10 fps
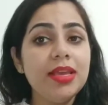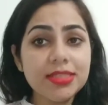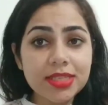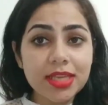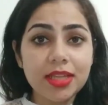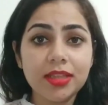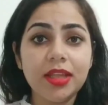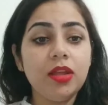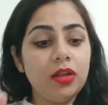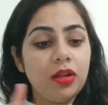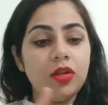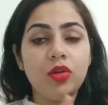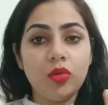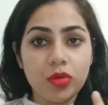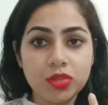इसके अंदर
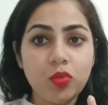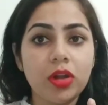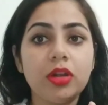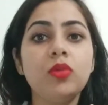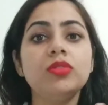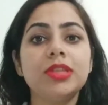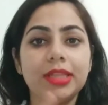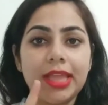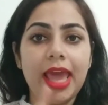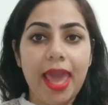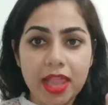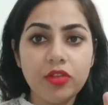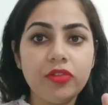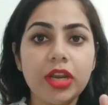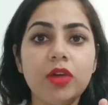रोज वाटर हो सकता है
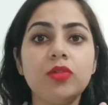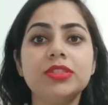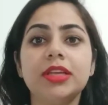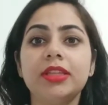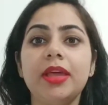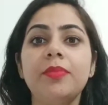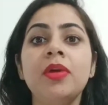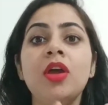एलोवेरा हो सकता है